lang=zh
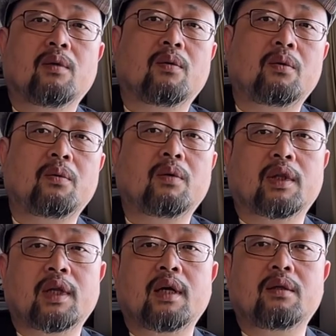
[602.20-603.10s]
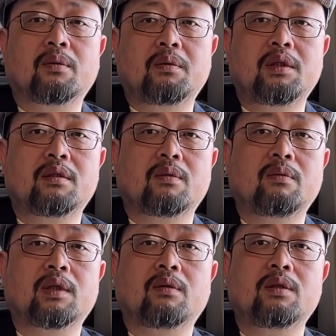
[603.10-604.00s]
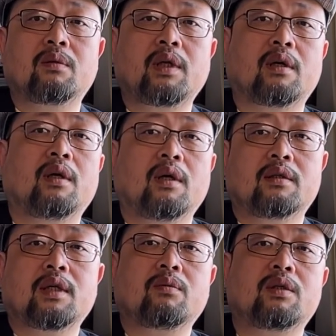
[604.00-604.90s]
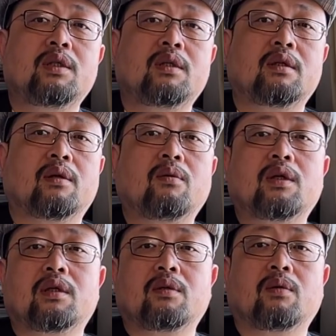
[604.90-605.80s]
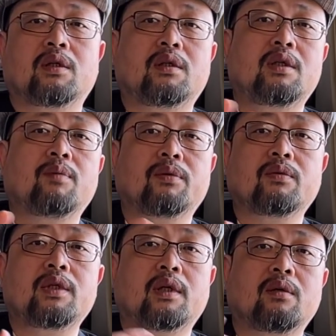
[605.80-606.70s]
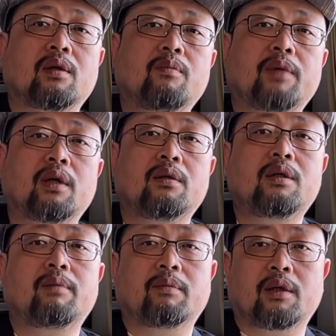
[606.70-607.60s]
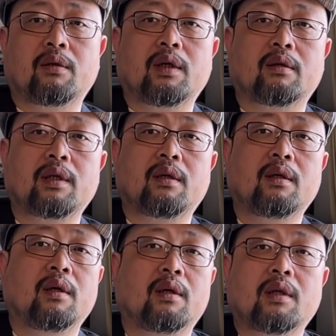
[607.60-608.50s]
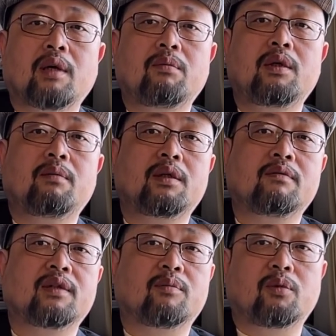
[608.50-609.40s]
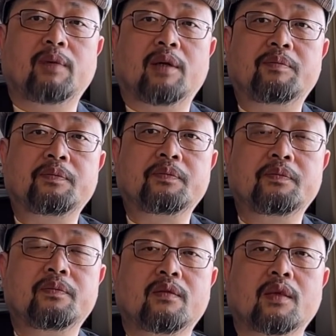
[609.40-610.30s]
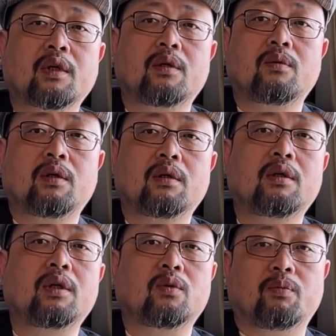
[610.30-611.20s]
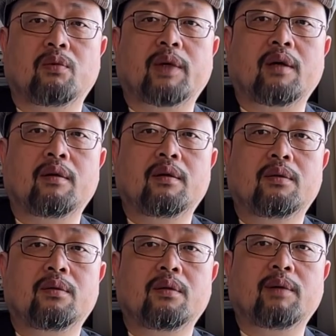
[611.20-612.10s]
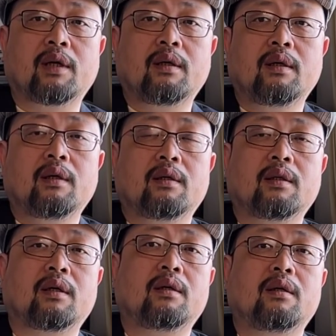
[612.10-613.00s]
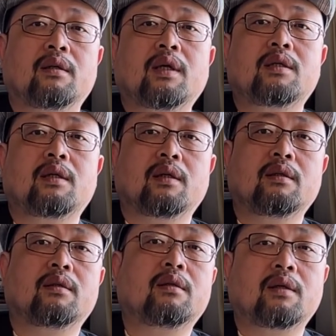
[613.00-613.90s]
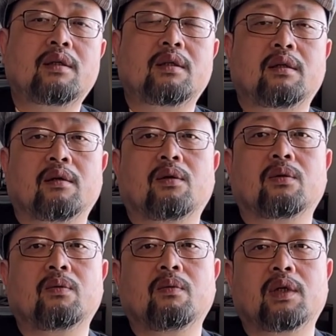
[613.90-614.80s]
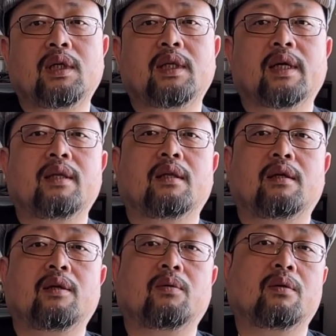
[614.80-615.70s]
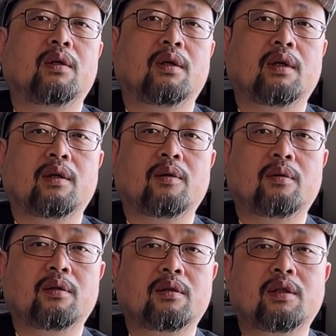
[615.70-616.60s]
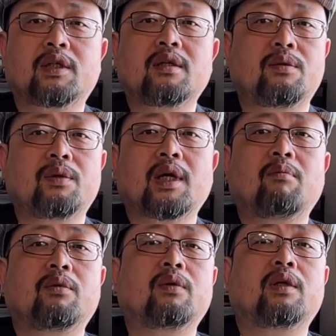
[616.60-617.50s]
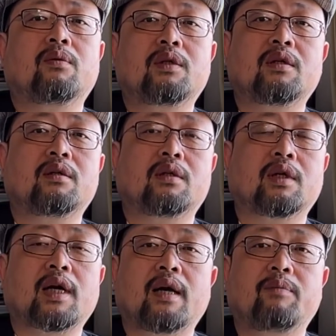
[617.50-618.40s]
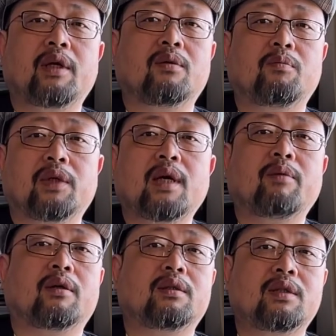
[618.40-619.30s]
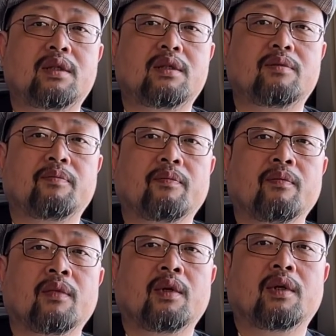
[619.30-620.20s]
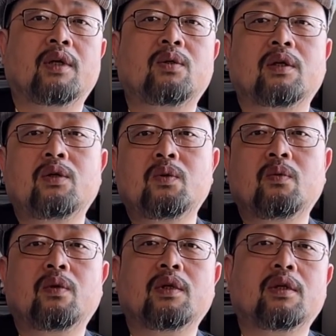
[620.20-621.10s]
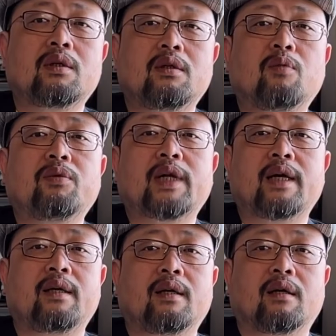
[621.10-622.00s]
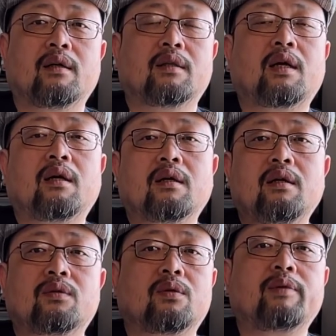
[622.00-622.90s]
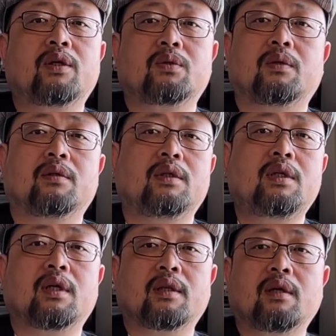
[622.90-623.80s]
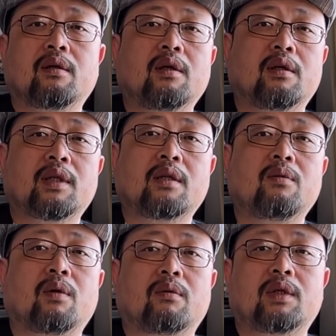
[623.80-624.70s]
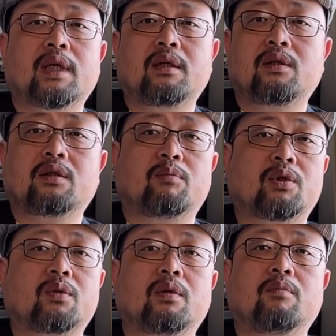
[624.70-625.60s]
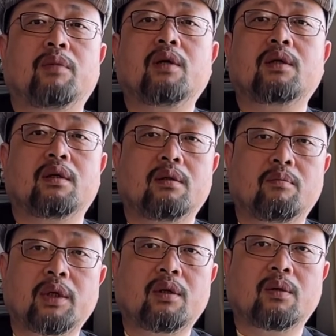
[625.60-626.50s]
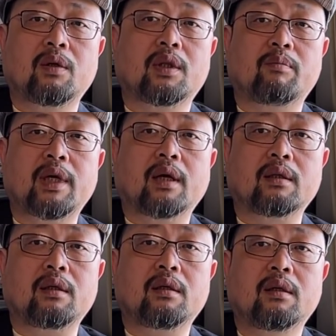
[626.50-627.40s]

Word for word: 我如果再重新重操旧业，再做记者，或者是我直接不做记者，就跟朋日本朋友聊天，他们对日本政府很不满，各种各各种不满，对吧？那但是呢，他只能够通过一点一点的这种，呃，甚至于他们对这种政治的改变都不太抱信心。那这跟中国呢又不太一样，但是他可以随便说，你只要在大庭广众之下你怎么说，没有人没有人会怎么样你，